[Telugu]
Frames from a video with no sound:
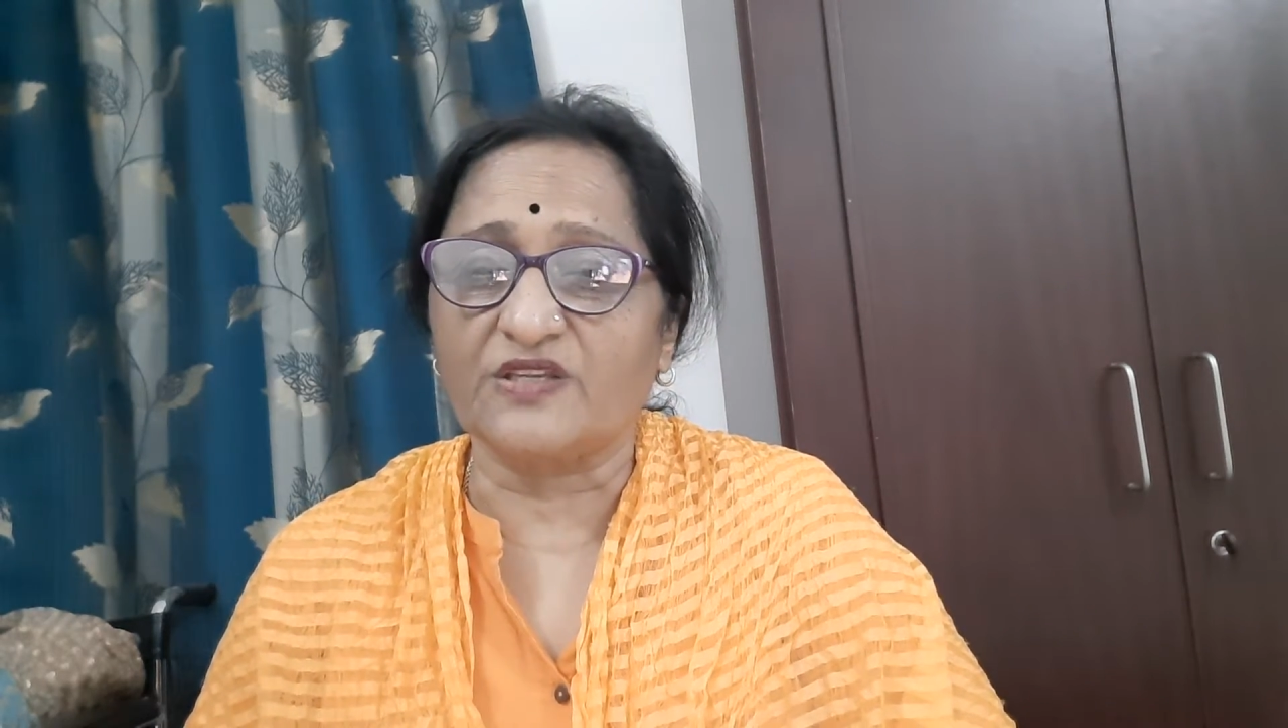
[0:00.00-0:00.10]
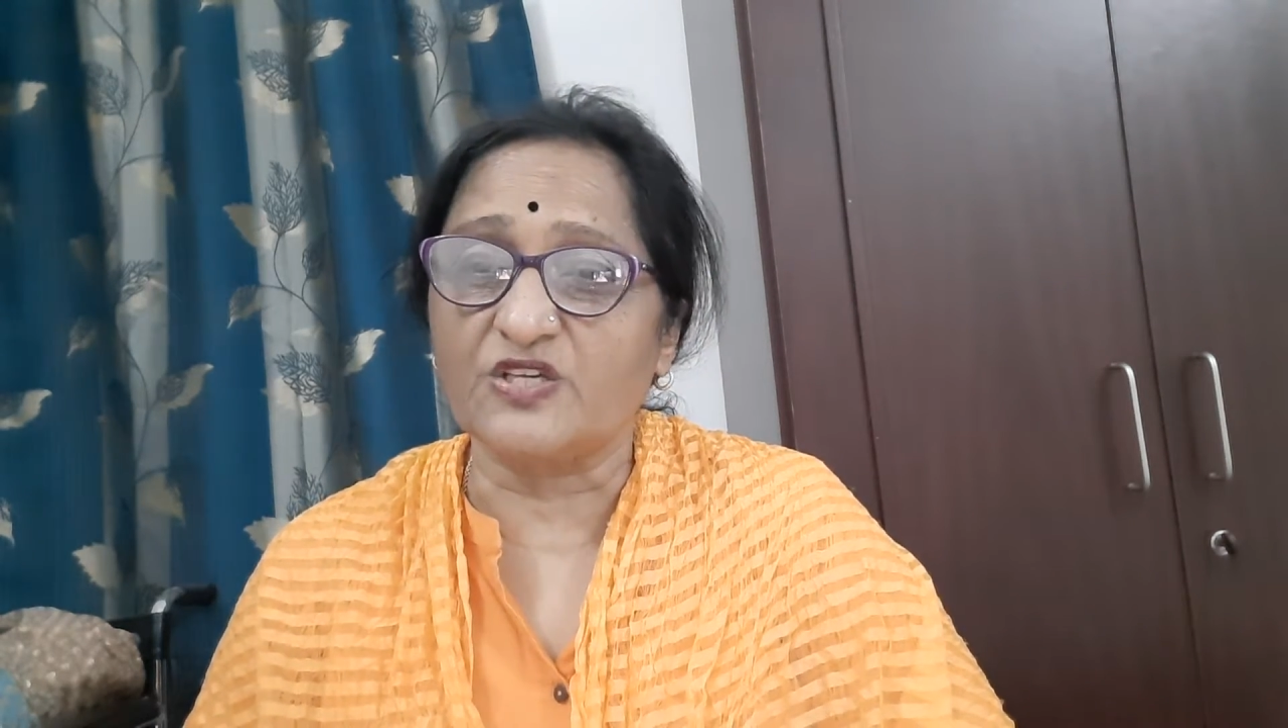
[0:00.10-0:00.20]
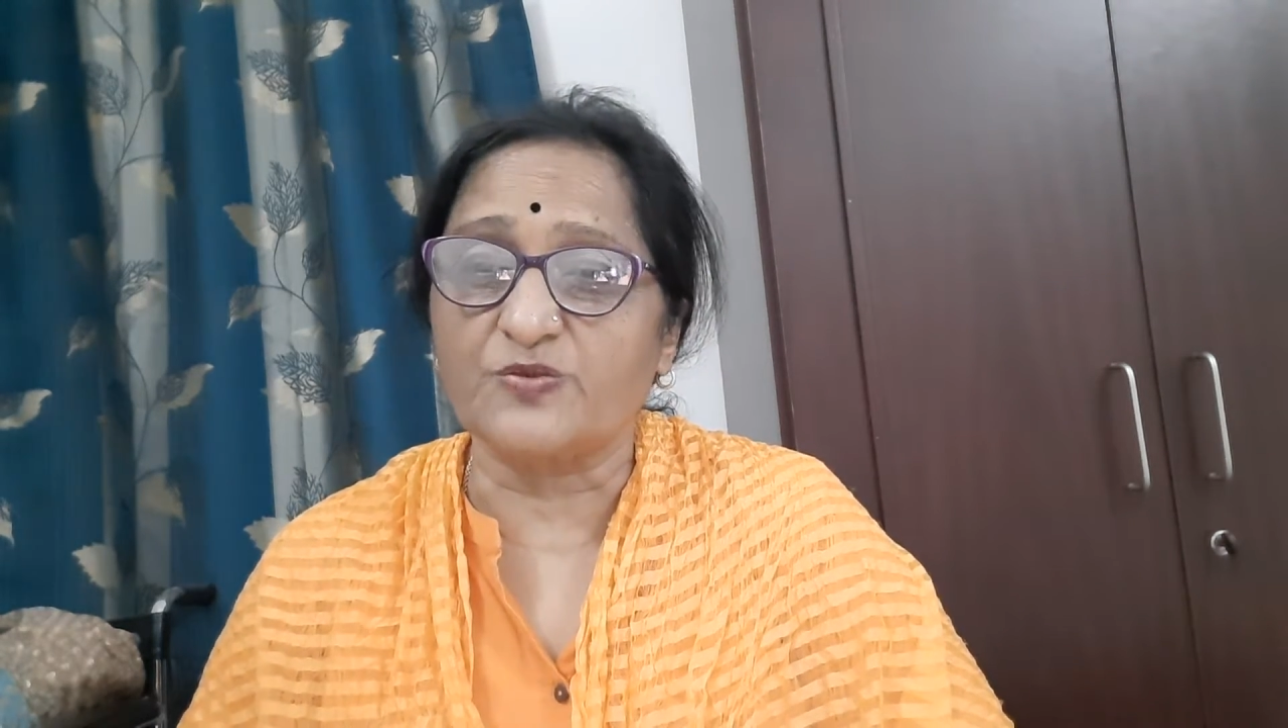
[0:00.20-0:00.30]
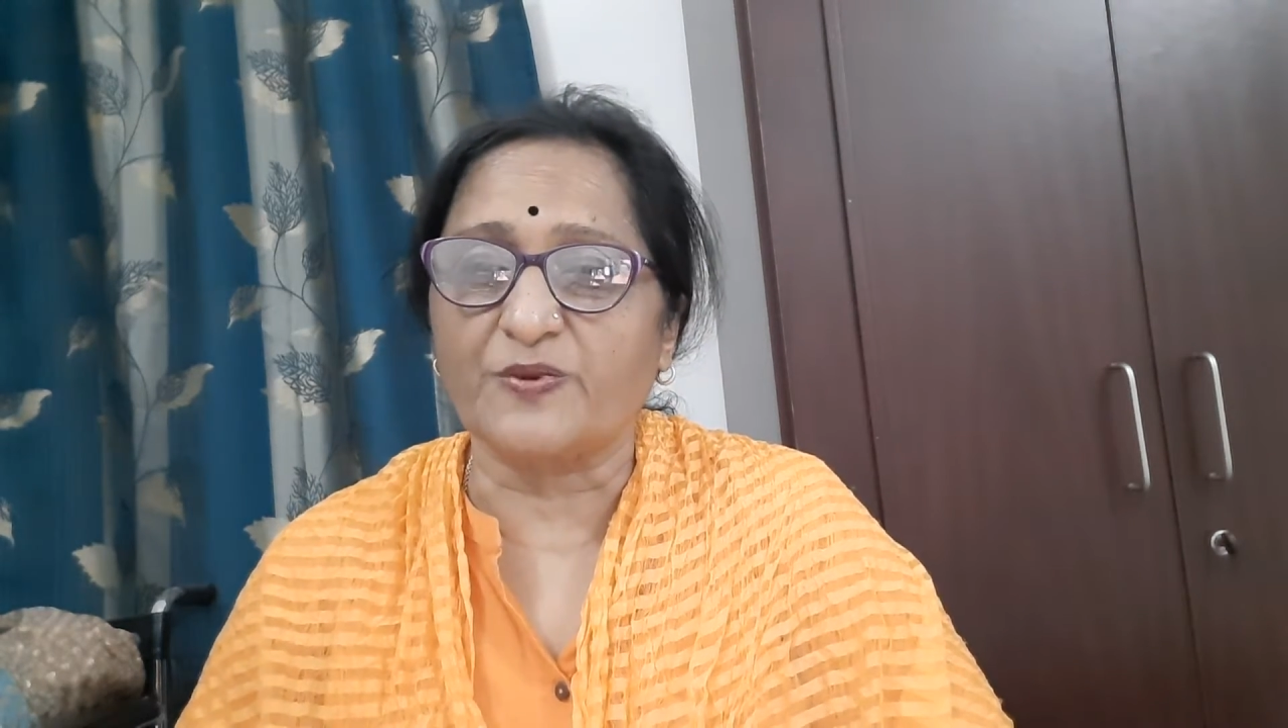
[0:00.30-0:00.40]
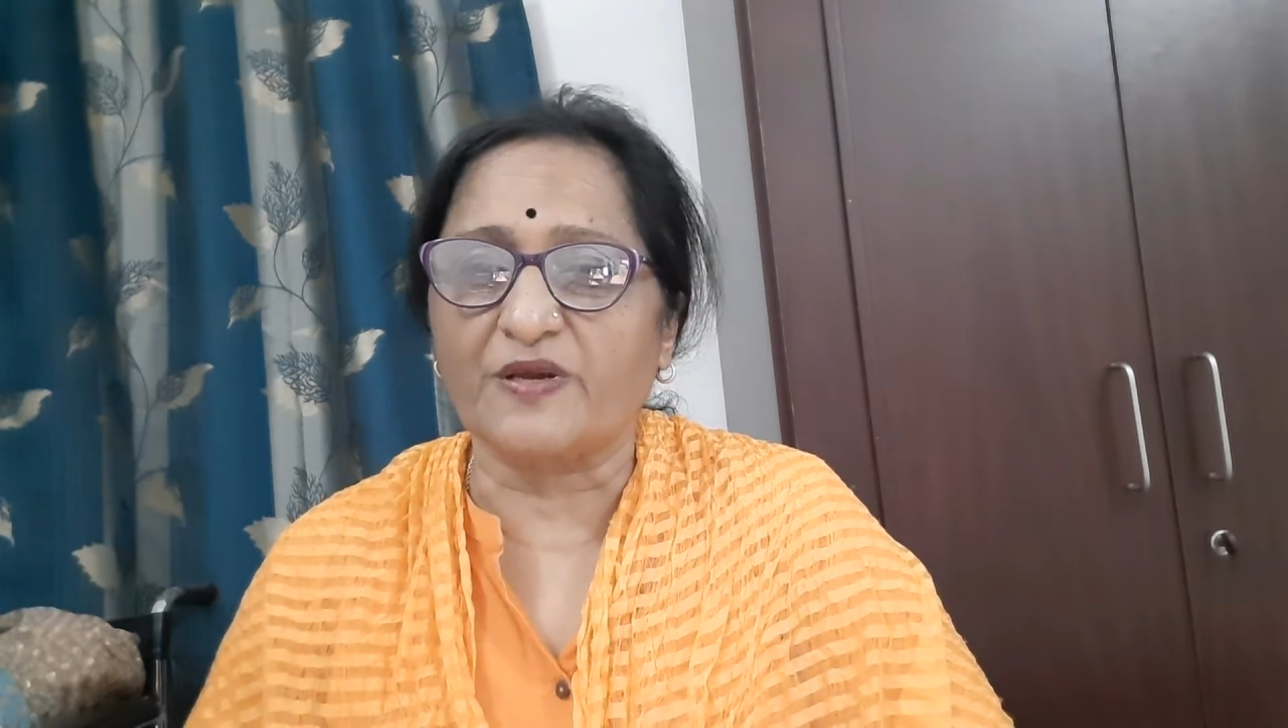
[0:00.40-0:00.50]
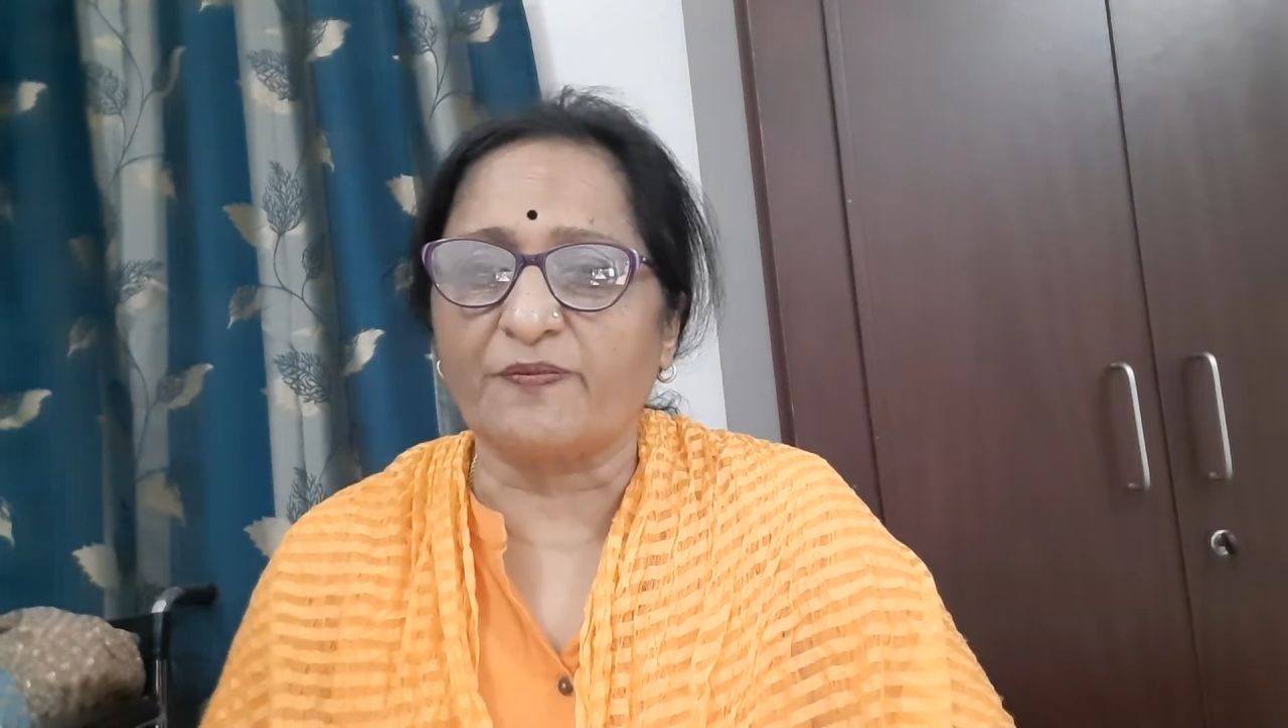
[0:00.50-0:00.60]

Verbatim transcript: తీసి